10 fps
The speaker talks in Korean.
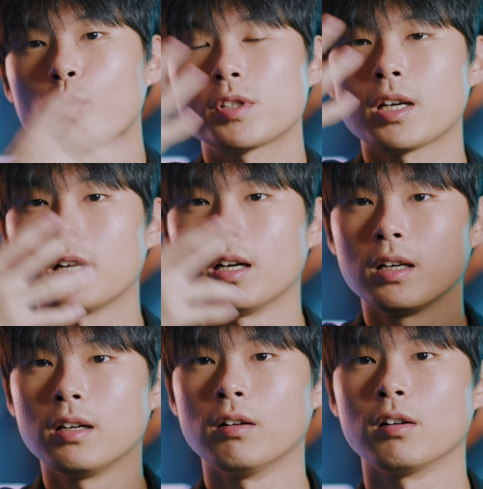혼자
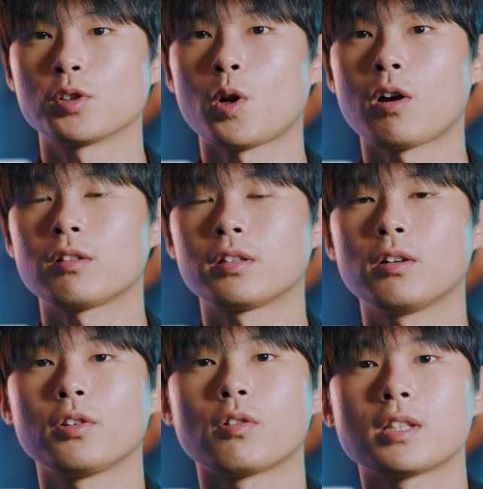어, 촬영하는
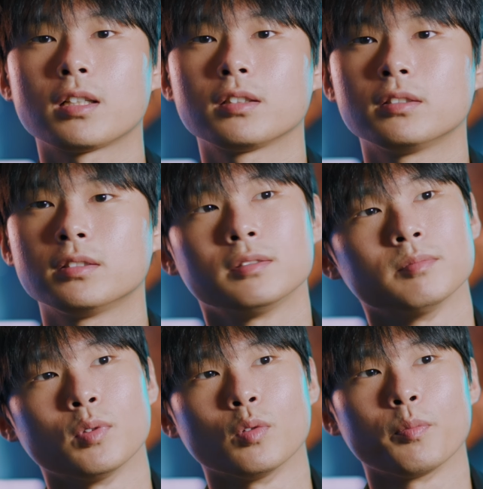이런 영상에는
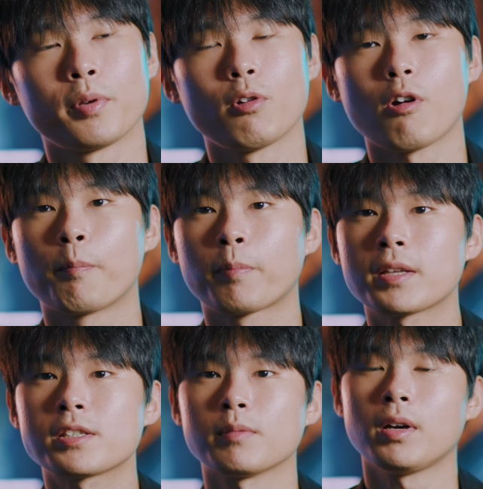뭐 필요가
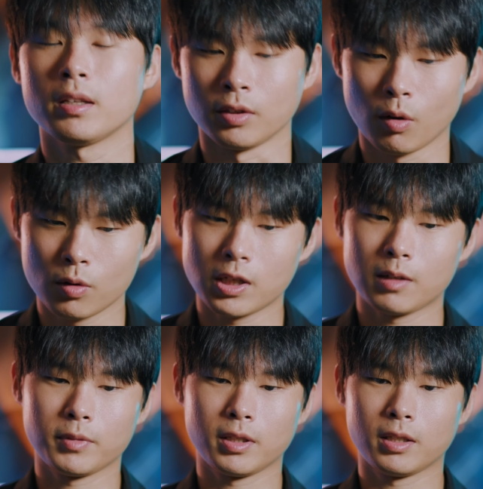없겠지만 여러
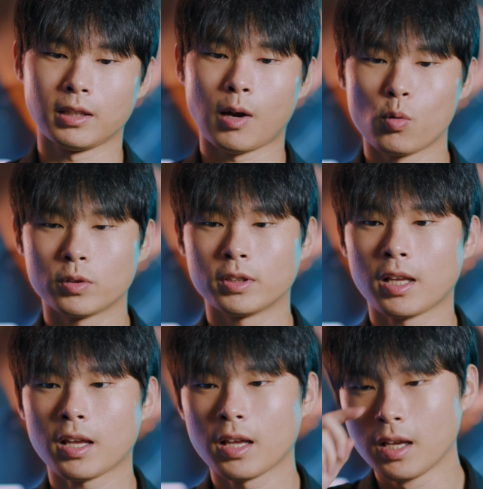사람이
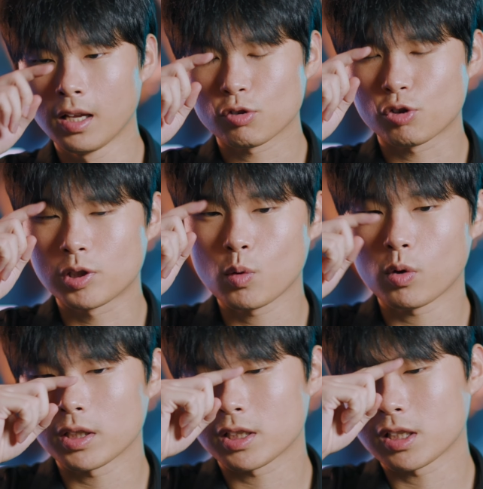나오는데
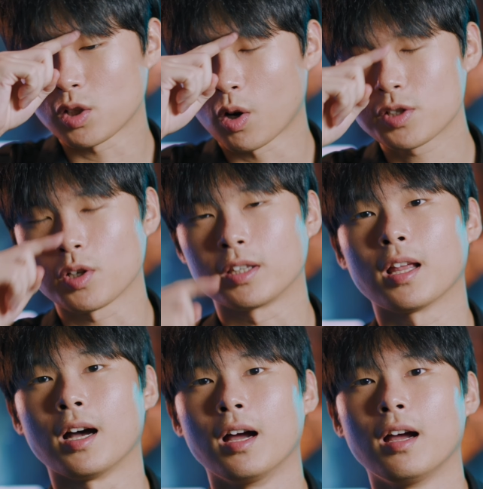주인공이 진짜 정해져
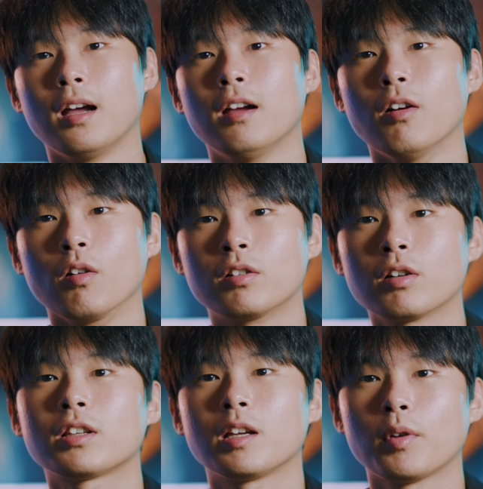있다 어,
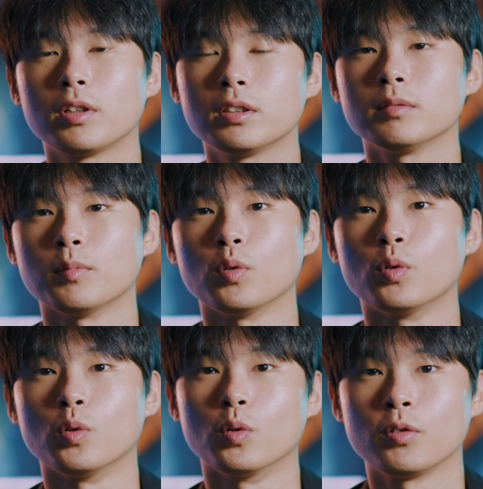그렇다면은
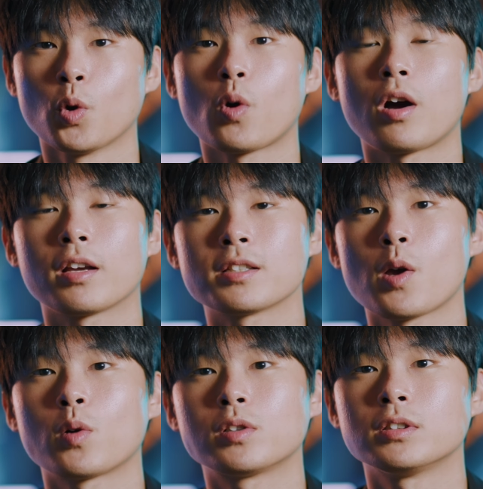뭐 유용하게
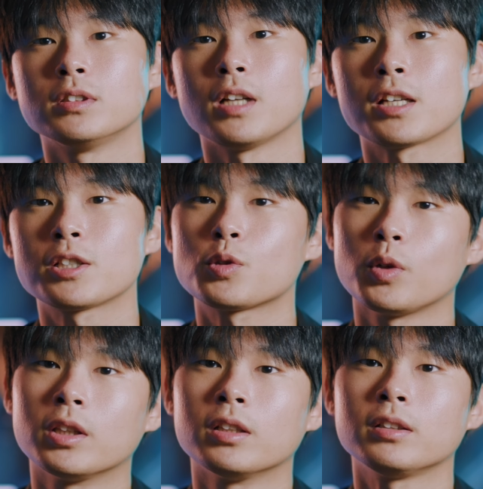사용을 하실 수
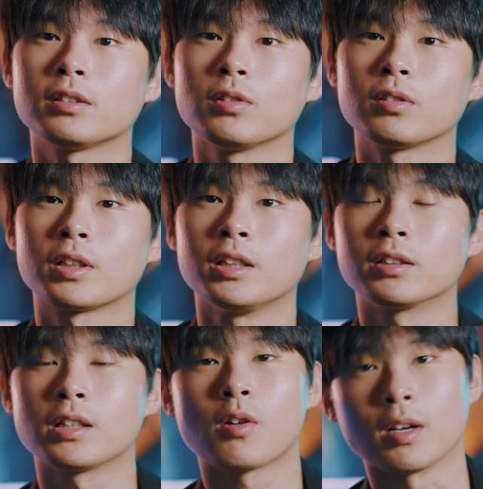있는 그런
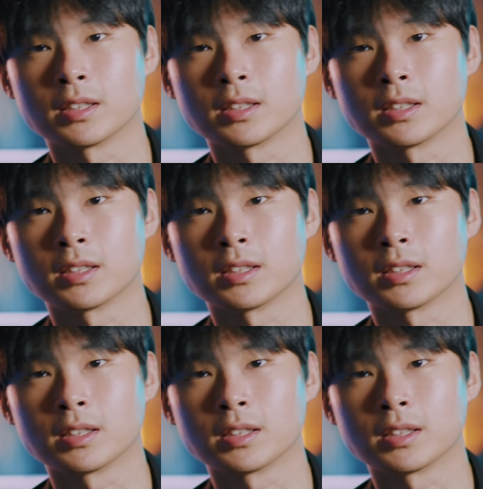기능일 것